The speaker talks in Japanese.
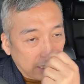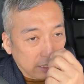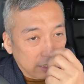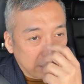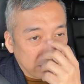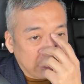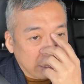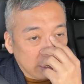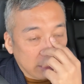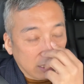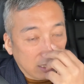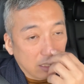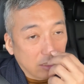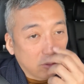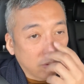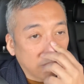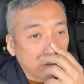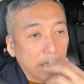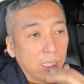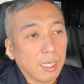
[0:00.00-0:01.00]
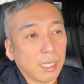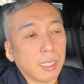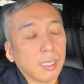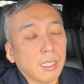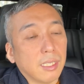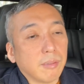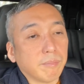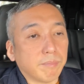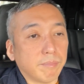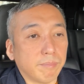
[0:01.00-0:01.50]
になったりとか、
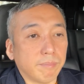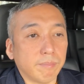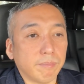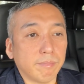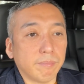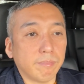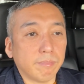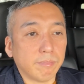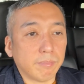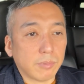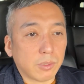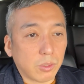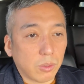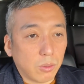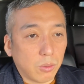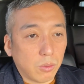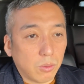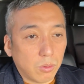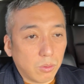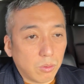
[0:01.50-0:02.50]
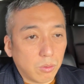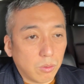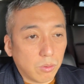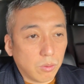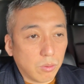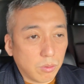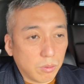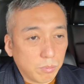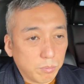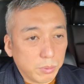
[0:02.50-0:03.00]
うんと、
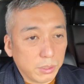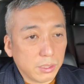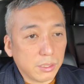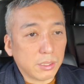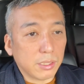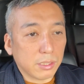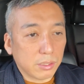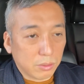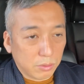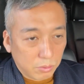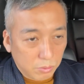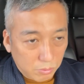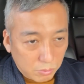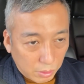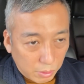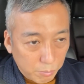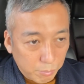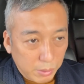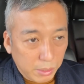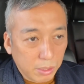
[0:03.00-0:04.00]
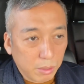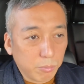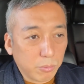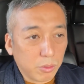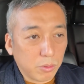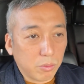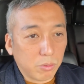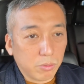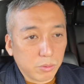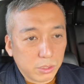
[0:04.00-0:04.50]
ビジネスの現場でも
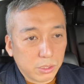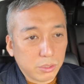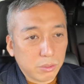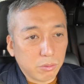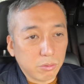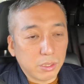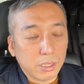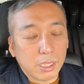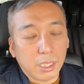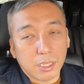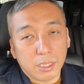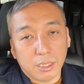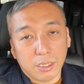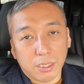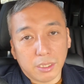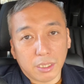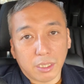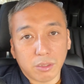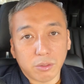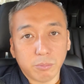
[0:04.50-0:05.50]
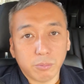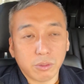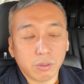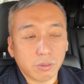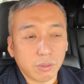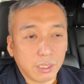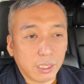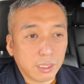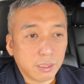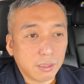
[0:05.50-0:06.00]
非常に鍵になるも
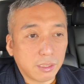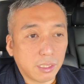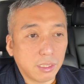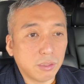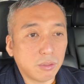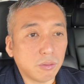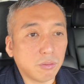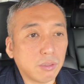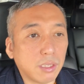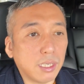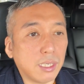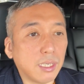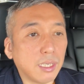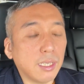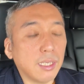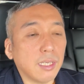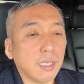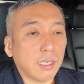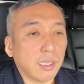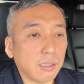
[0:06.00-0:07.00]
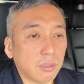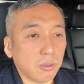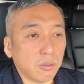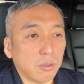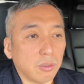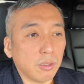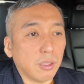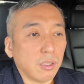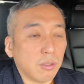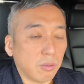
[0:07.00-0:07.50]
のであったりとか、あと、
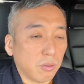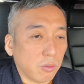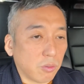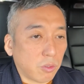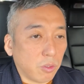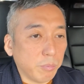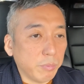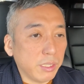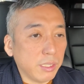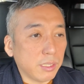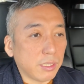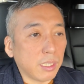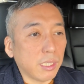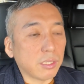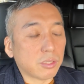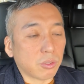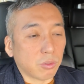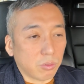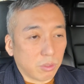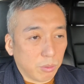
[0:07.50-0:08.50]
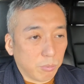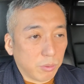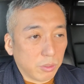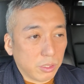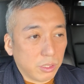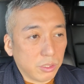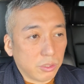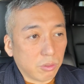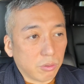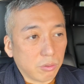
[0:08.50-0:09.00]
コミュニケーションでも
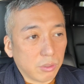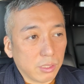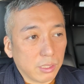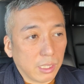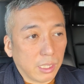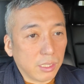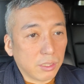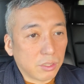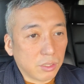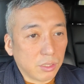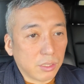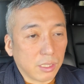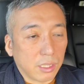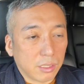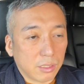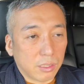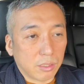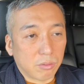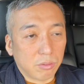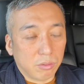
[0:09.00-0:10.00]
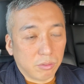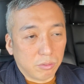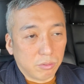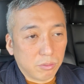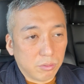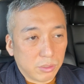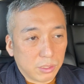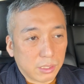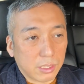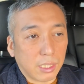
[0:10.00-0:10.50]
非常に大事になってくる
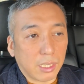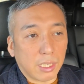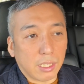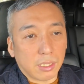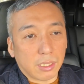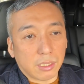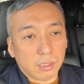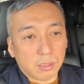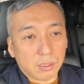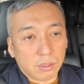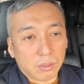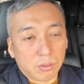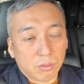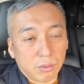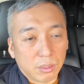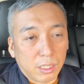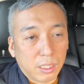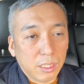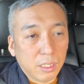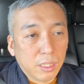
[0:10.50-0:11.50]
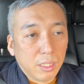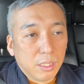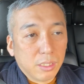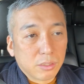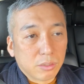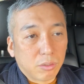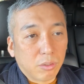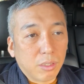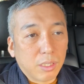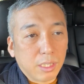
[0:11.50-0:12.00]
力なんですよね。
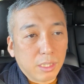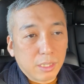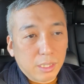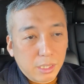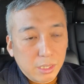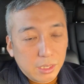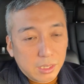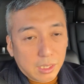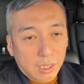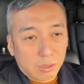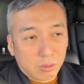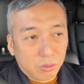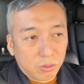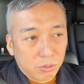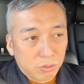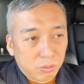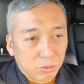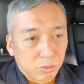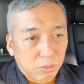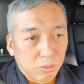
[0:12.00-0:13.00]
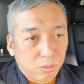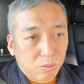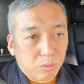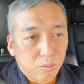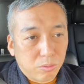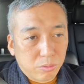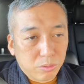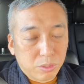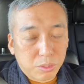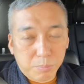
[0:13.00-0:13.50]
それが何かというと、
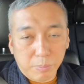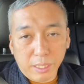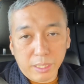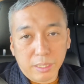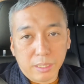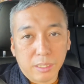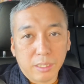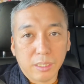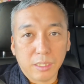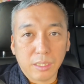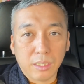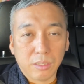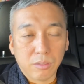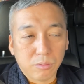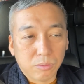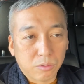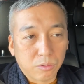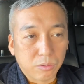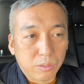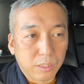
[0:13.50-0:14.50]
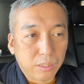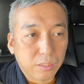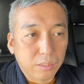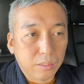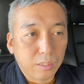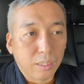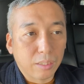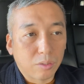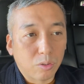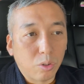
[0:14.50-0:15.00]
ズバリ言うとです
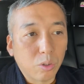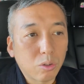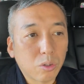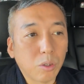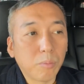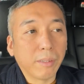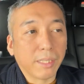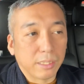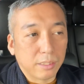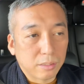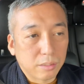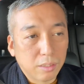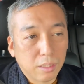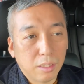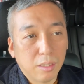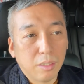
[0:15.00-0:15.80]
ね、言葉です。